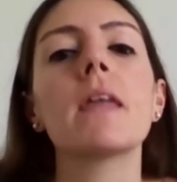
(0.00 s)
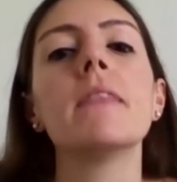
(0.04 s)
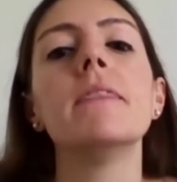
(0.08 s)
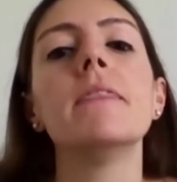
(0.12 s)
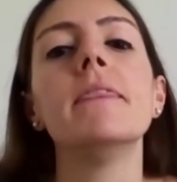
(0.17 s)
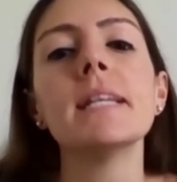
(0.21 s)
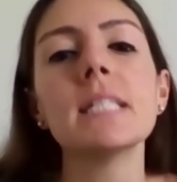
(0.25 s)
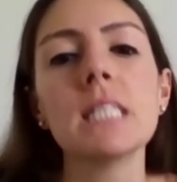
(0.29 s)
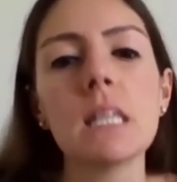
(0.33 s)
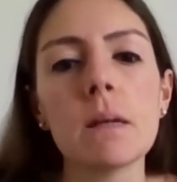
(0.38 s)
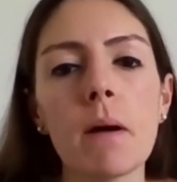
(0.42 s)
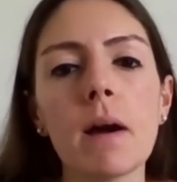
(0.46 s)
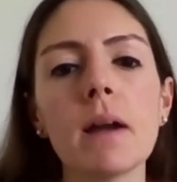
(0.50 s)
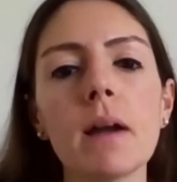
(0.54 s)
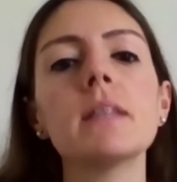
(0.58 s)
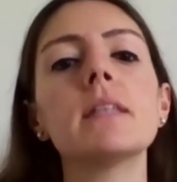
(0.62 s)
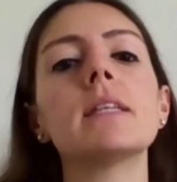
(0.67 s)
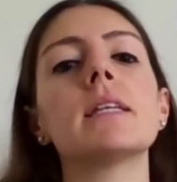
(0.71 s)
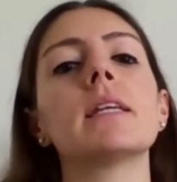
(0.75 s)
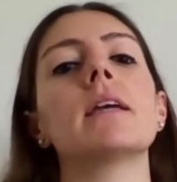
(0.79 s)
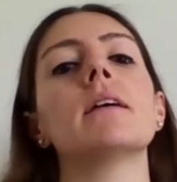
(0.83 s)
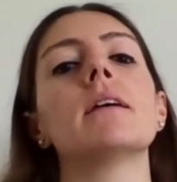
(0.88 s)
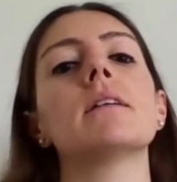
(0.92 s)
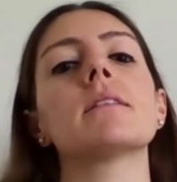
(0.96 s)
Ne zaman
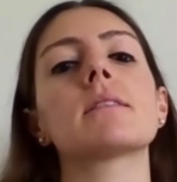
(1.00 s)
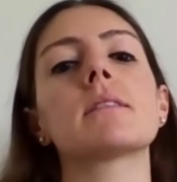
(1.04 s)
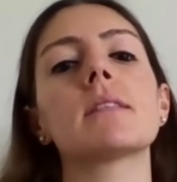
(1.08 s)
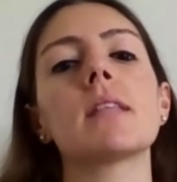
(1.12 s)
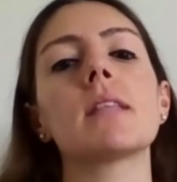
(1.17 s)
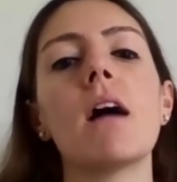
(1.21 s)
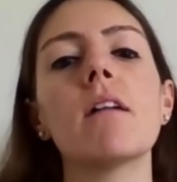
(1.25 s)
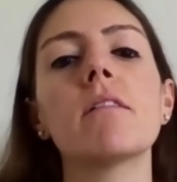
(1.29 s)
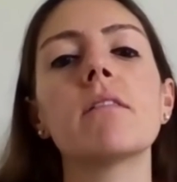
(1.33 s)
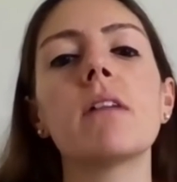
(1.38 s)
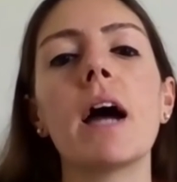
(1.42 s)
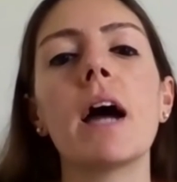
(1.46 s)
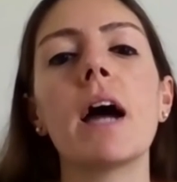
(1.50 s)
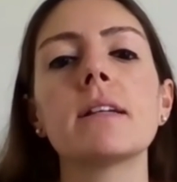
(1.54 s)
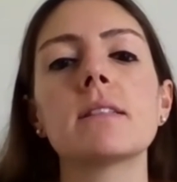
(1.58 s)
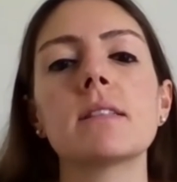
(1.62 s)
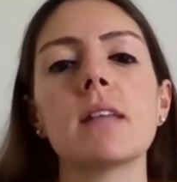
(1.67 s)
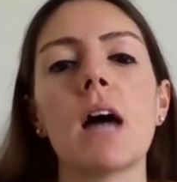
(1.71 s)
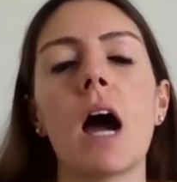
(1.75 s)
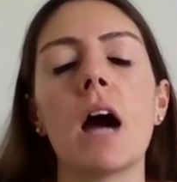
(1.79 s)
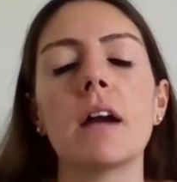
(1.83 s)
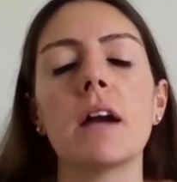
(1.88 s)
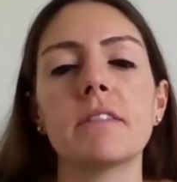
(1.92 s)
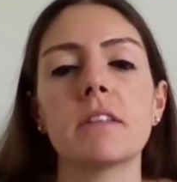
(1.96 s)
ki sınav
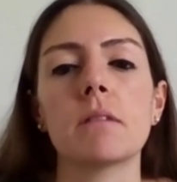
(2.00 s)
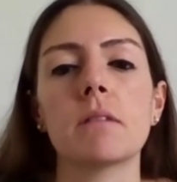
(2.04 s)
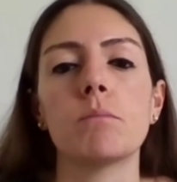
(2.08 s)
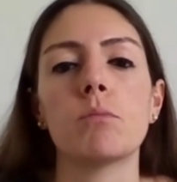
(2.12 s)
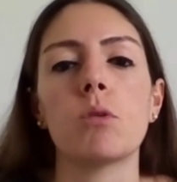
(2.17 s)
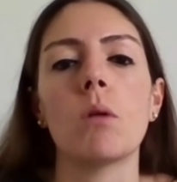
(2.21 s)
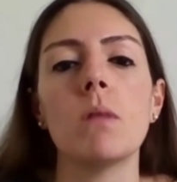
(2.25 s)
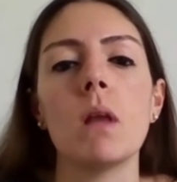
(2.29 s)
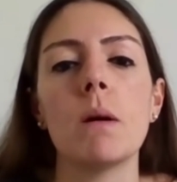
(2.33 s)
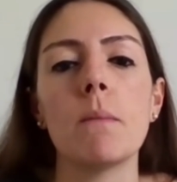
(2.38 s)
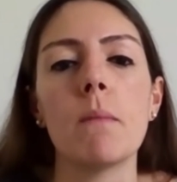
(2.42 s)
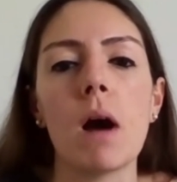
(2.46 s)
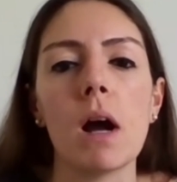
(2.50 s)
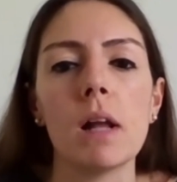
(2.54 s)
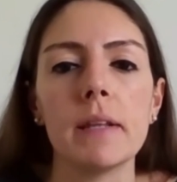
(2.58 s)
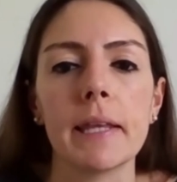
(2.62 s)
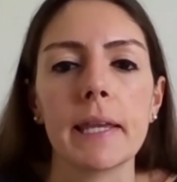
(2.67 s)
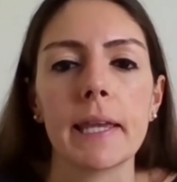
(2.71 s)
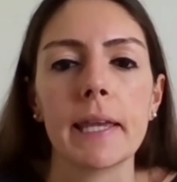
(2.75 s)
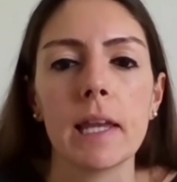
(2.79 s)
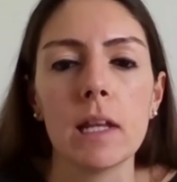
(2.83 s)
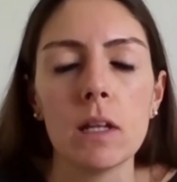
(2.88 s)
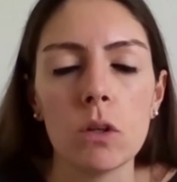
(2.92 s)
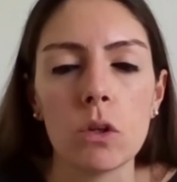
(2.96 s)
kaygısı artık problem
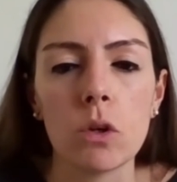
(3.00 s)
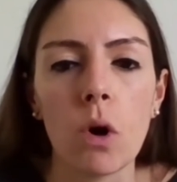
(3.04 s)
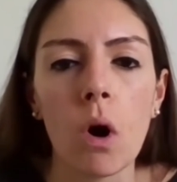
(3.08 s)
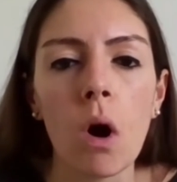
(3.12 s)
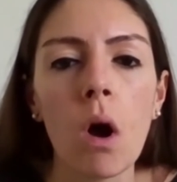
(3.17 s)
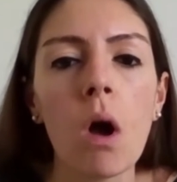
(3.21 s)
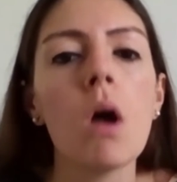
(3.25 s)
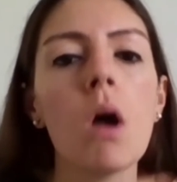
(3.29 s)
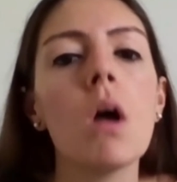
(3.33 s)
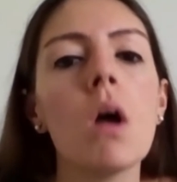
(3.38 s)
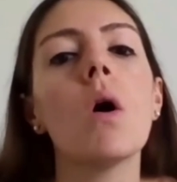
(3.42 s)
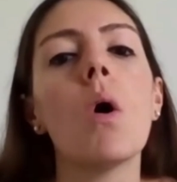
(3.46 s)
haline geliyor